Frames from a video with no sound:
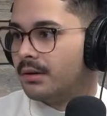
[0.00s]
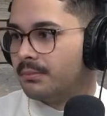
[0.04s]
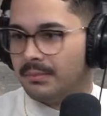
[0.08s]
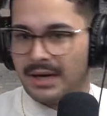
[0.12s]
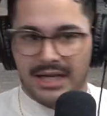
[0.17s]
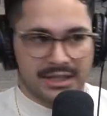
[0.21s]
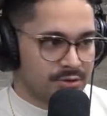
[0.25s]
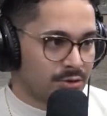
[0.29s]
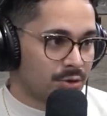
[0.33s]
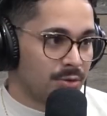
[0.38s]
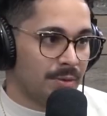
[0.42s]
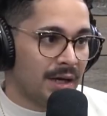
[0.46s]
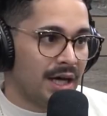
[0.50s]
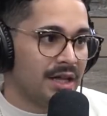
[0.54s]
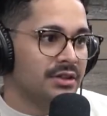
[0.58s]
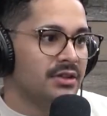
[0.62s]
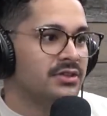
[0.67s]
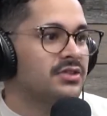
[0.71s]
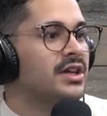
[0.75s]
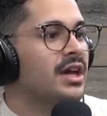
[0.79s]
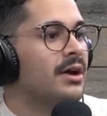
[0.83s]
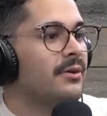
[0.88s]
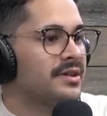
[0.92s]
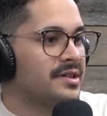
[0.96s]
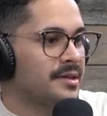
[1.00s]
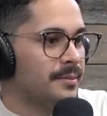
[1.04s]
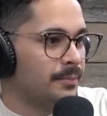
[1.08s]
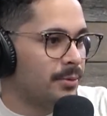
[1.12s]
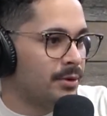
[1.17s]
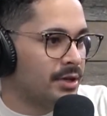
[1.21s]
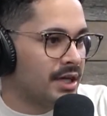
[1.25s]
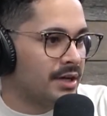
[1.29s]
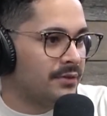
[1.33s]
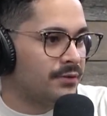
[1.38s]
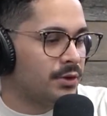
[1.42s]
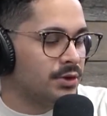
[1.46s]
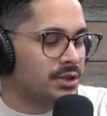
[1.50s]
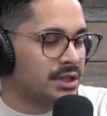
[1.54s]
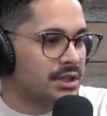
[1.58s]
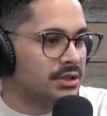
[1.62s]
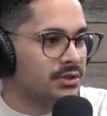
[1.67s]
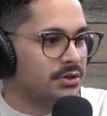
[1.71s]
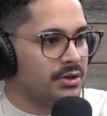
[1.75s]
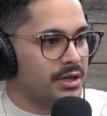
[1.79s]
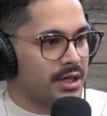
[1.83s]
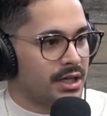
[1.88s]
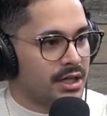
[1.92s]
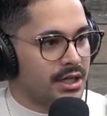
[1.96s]
Masturbándose y a veces ponía
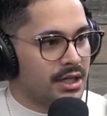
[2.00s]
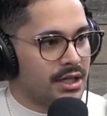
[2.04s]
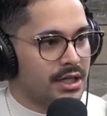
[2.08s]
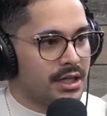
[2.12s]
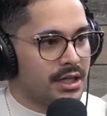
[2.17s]
fotitos en,